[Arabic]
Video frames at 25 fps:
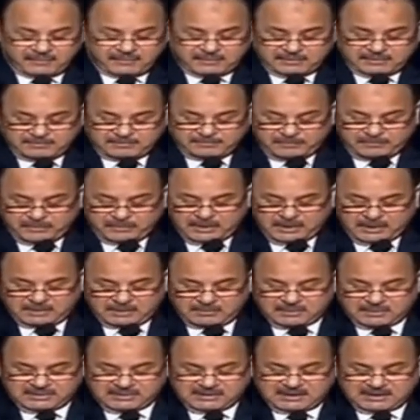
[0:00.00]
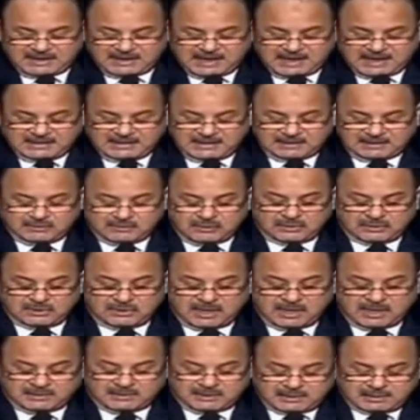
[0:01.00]
واستعادة قدراته
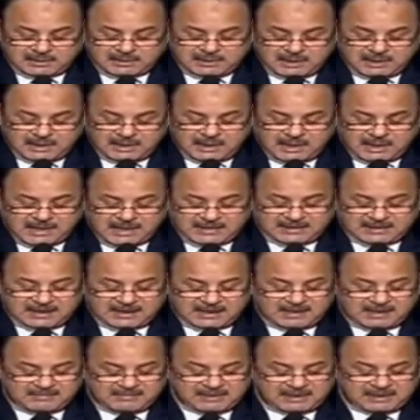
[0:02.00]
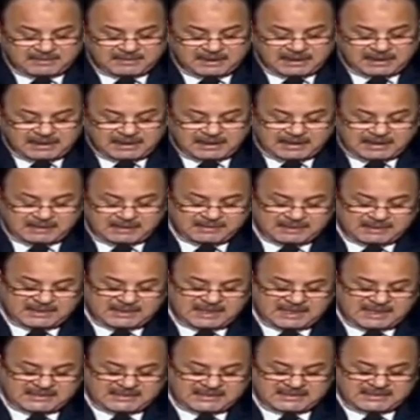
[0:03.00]
حتى يتمكن من تعزيز
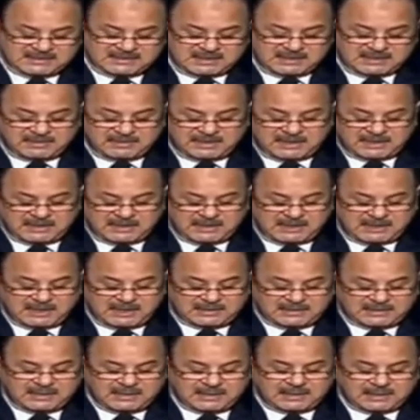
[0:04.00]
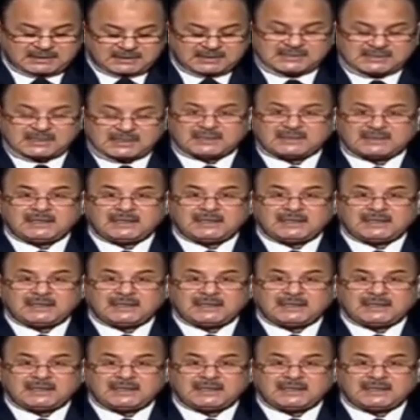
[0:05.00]
إمكانياته الاقتصادية